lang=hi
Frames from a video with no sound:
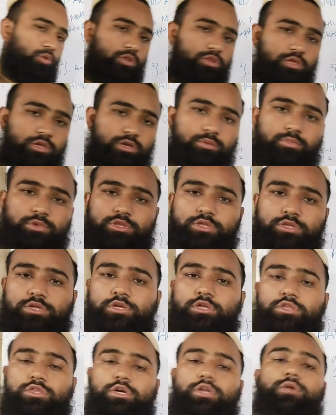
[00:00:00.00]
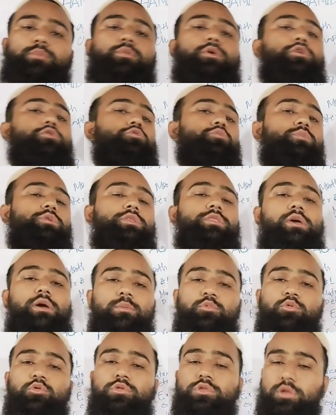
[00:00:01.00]
क्वेश्चन नंबर थ्री के सारे पार्ट उम्मीद है
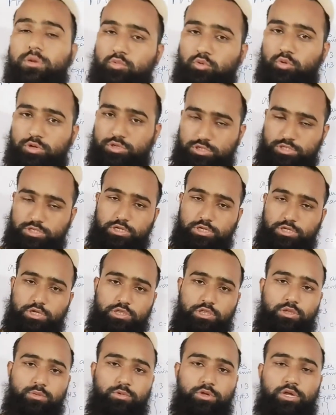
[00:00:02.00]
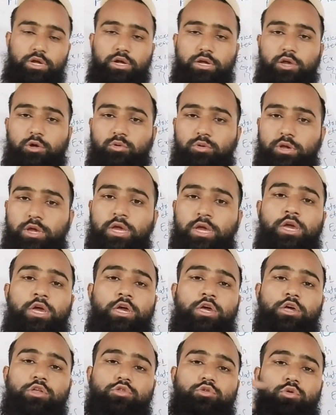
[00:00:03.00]
आपको सबको अच्छे तरीके से समझ आ गए होंगे
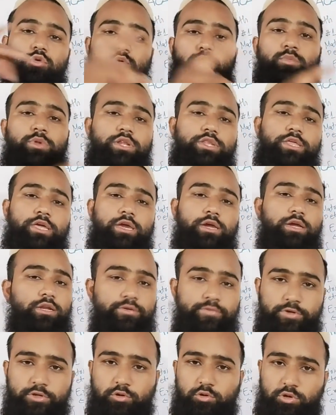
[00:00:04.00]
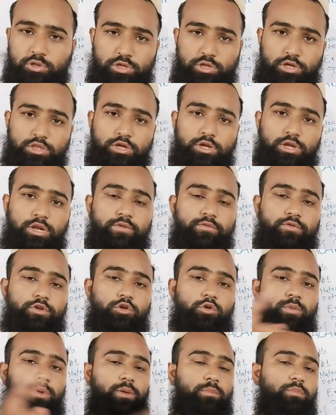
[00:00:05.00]
तो मिलते हैं अगली वीडियो के साथ अगली
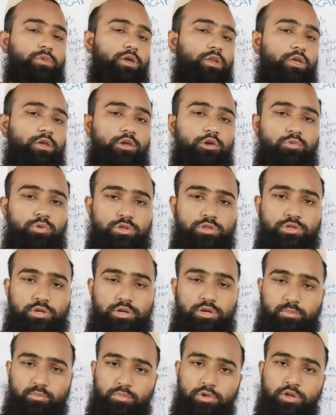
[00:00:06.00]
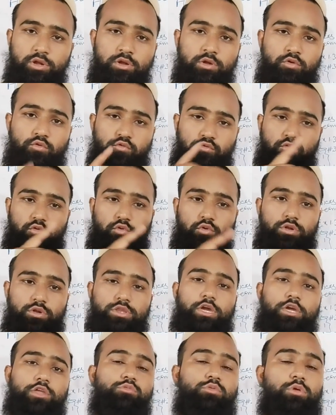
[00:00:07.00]
वीडियो में हम करेंगे क्वेश्चन नंबर फोर
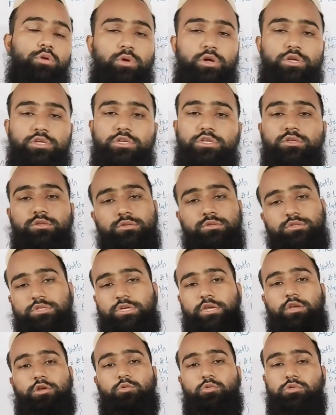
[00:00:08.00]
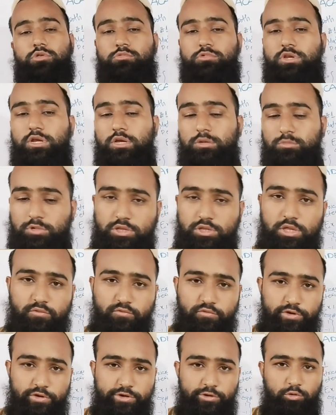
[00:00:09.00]
थैंक्स फॉर वॉचिंग चैनल को सब्सक्राइब कर दें
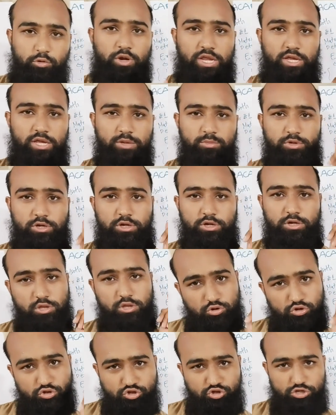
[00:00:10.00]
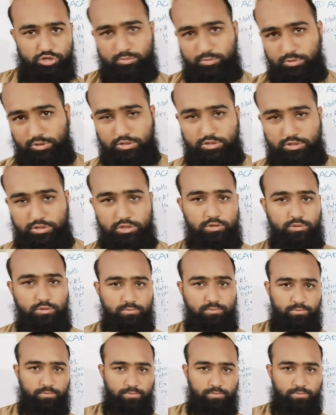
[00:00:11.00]
वीडियो को लाइक भी कर दें और शेयर भी कर दें